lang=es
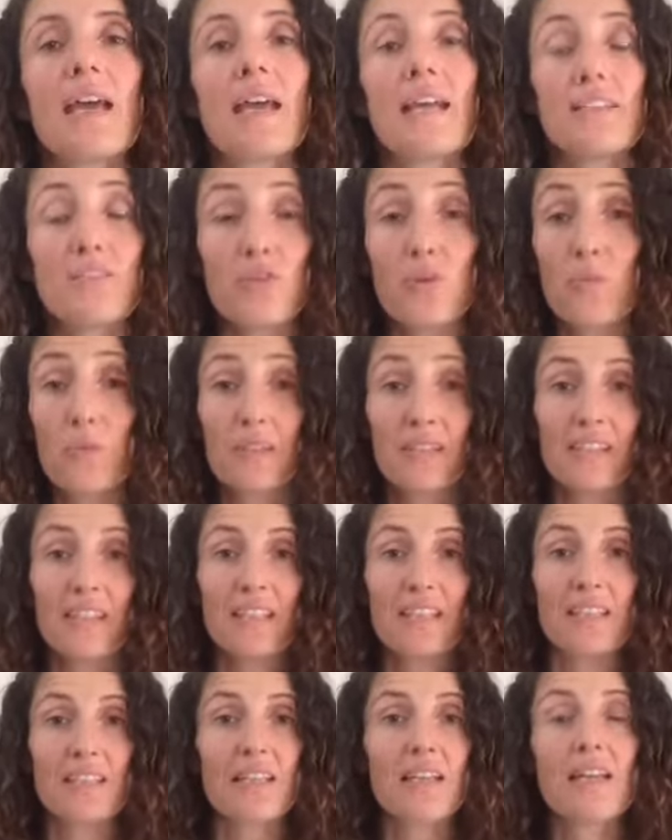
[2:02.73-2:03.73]
Es como
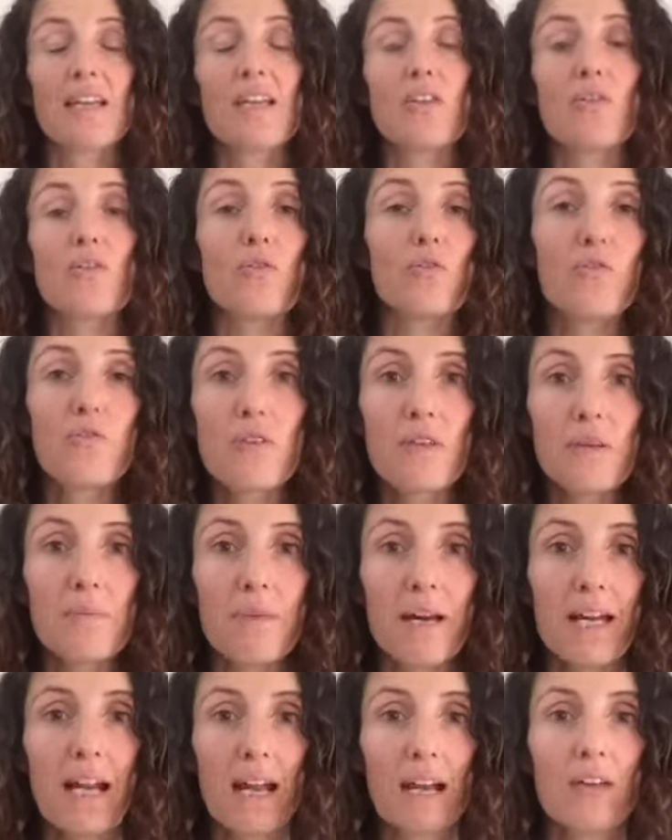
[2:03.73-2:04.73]
entender o
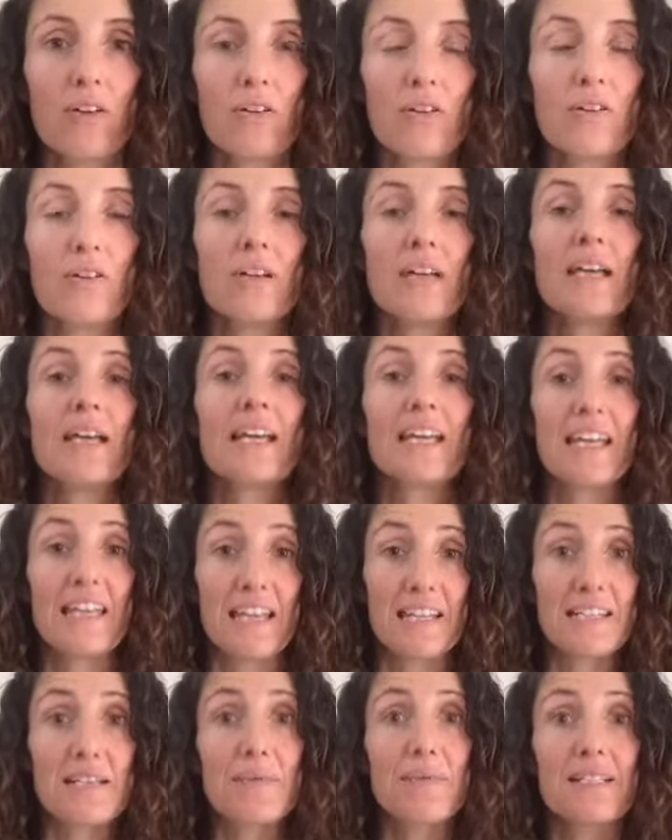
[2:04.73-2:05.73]
confirmar algo que
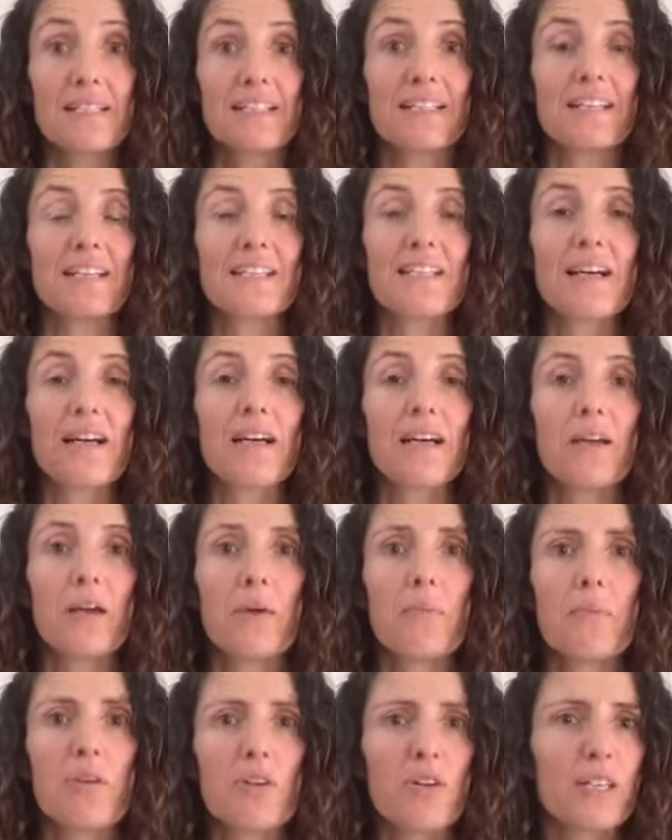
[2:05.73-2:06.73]
ya sabes que está,
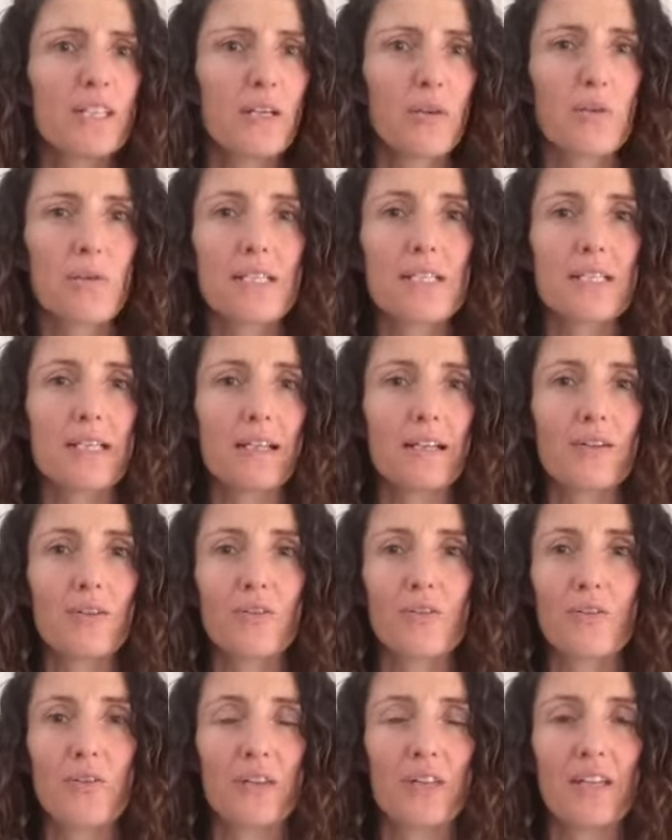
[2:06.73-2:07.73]
pero que te cuesta
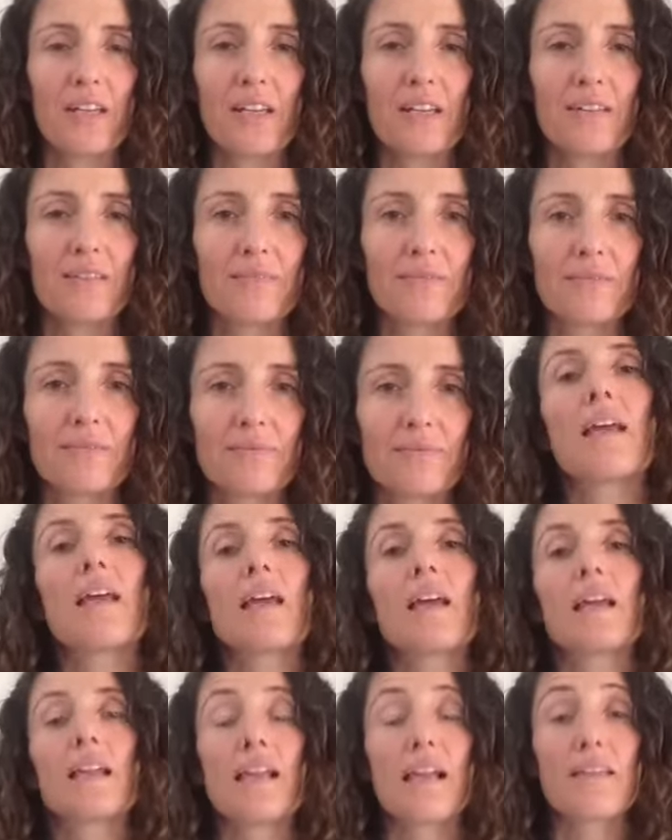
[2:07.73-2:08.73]
reconocer.
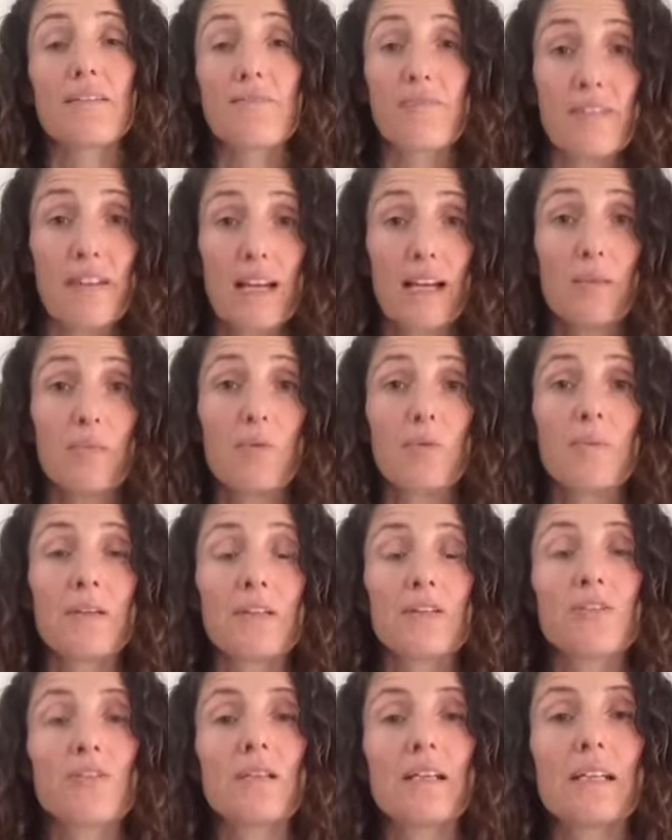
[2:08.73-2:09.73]
Clarifica el
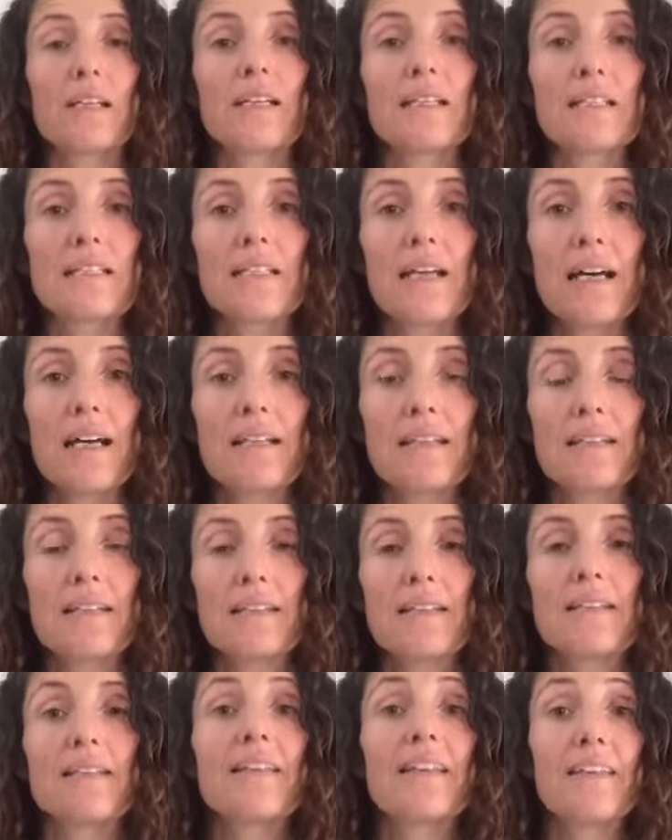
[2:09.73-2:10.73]
momento en el que estás,
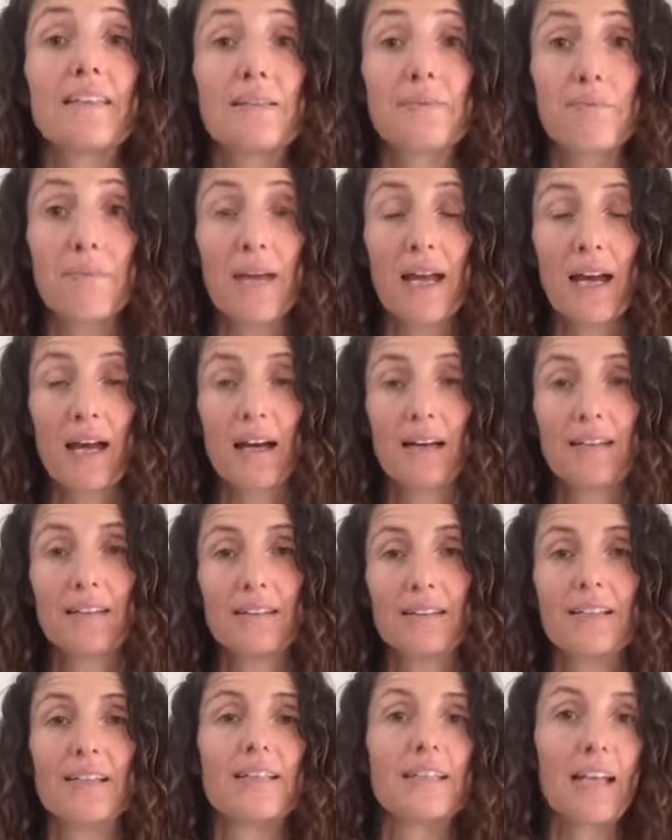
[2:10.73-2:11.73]
te despeja
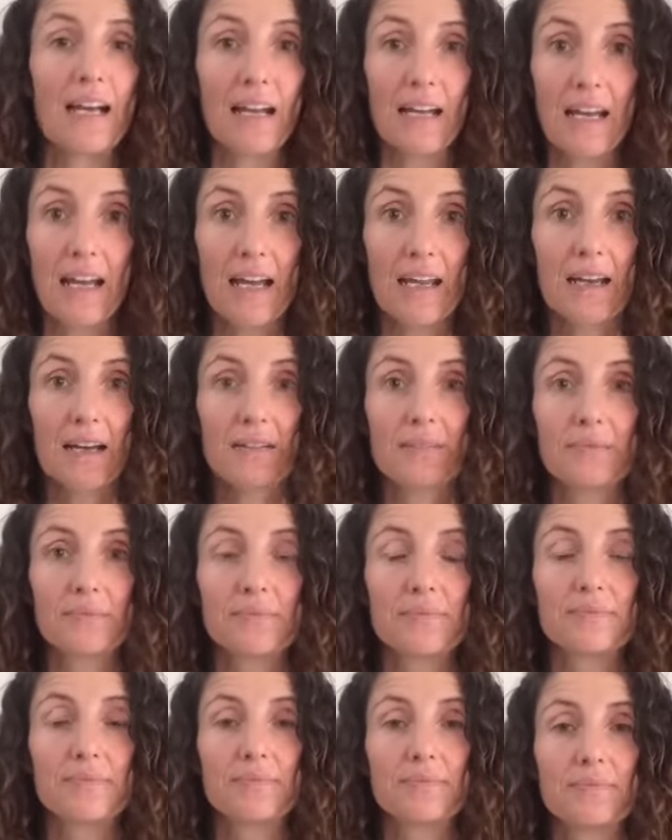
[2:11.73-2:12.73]
y te aclara.
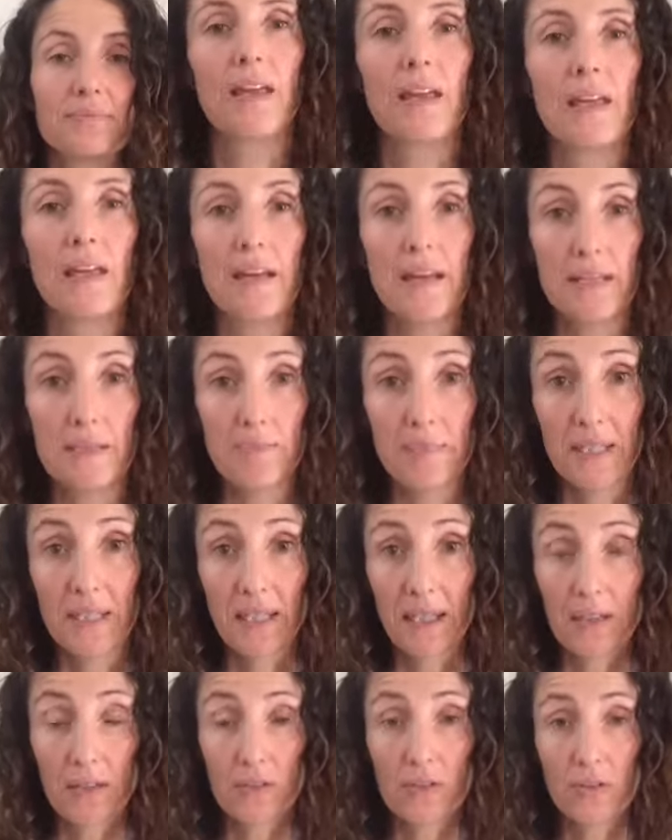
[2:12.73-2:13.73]

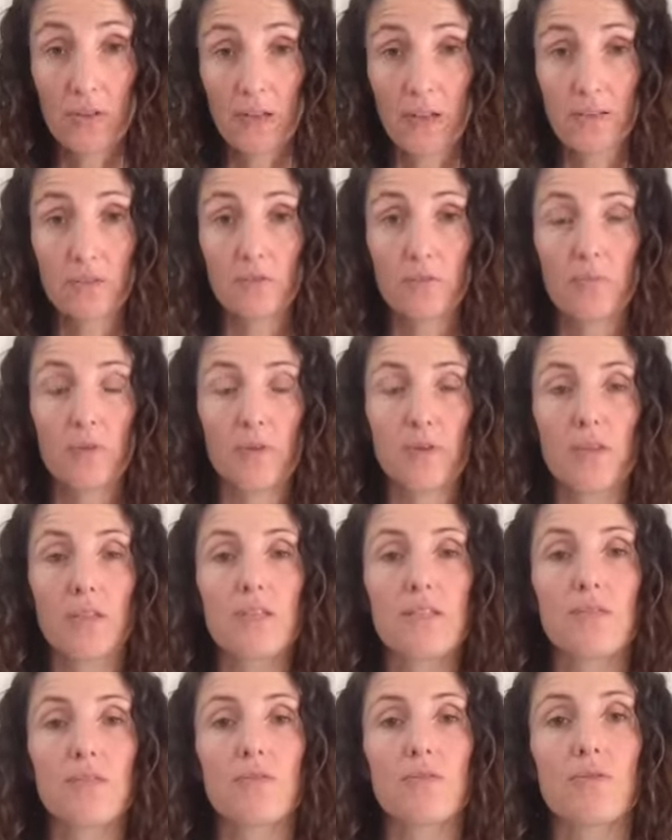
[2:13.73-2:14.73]
Respetar y honrar tu
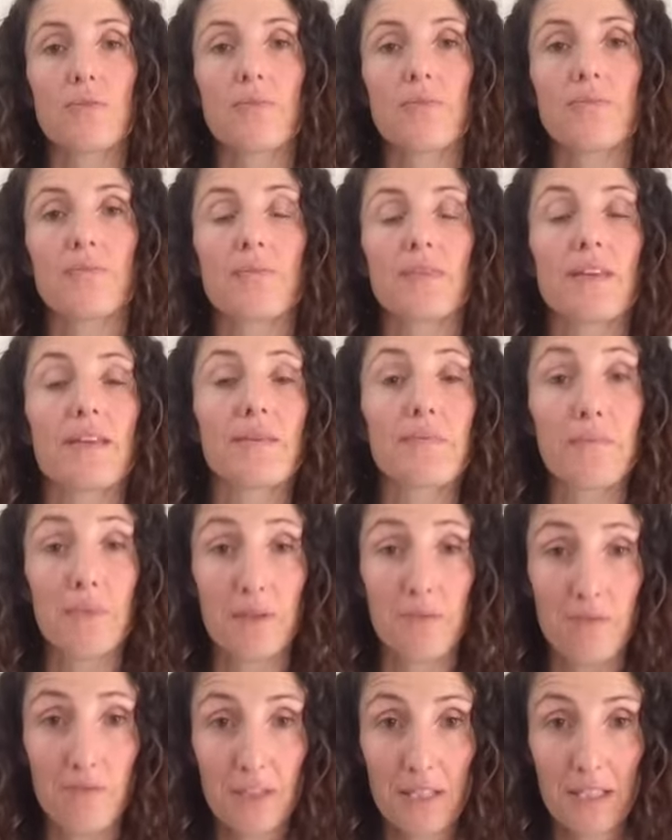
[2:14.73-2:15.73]
proceso,
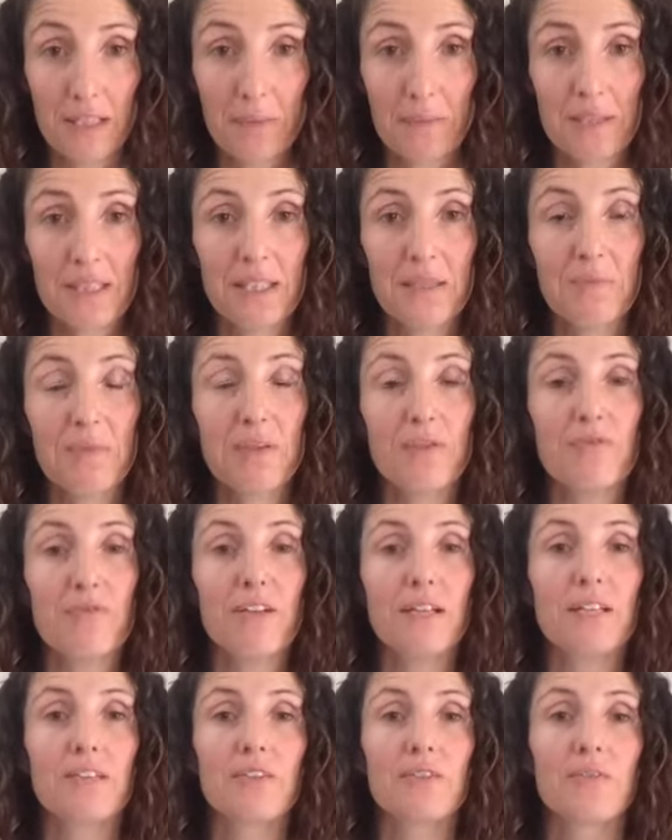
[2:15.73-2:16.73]
imperfectamente
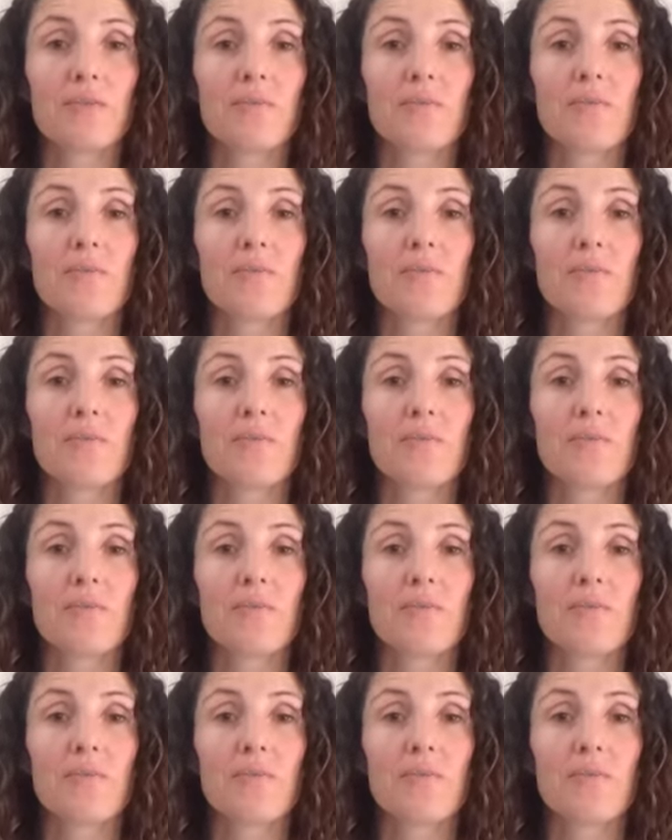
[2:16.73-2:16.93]
perfecto,